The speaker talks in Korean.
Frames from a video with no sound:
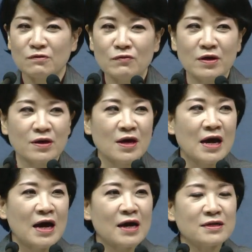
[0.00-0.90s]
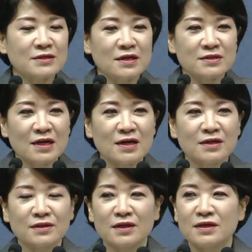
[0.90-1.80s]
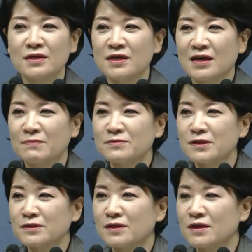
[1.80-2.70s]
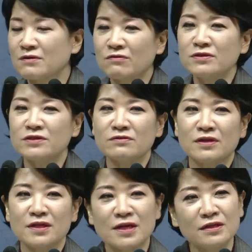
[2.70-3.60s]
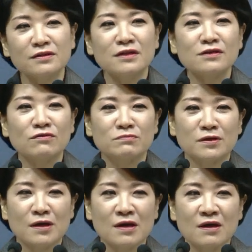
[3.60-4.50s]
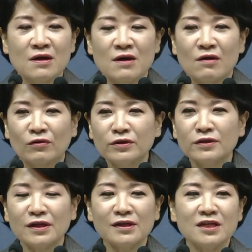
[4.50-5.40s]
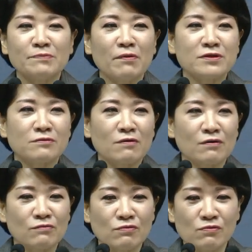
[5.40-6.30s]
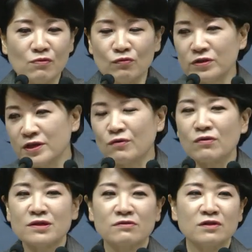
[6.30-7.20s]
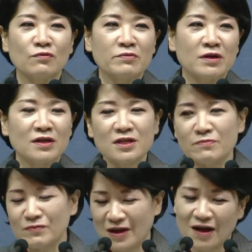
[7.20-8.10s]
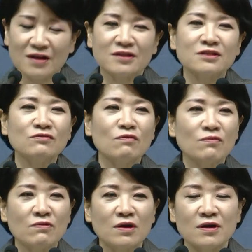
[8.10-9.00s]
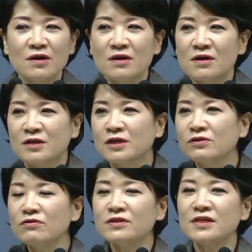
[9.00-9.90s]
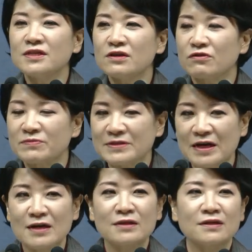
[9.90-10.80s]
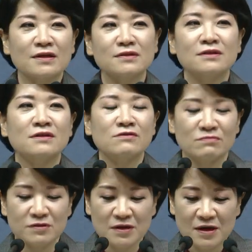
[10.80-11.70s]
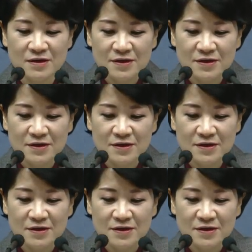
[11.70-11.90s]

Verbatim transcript: 왜? 항상 상황 따라 내 감정 따라 컨디션 따라 이게 흔들리는 겁니다. 어떤 때 하나님 이뻐하실 것 같고 오늘 내꼬락서니 보면 하나님은 나 같은 거 뭐. 그러니까 이게 여러분 상황 따라 흔들리는 겁니다.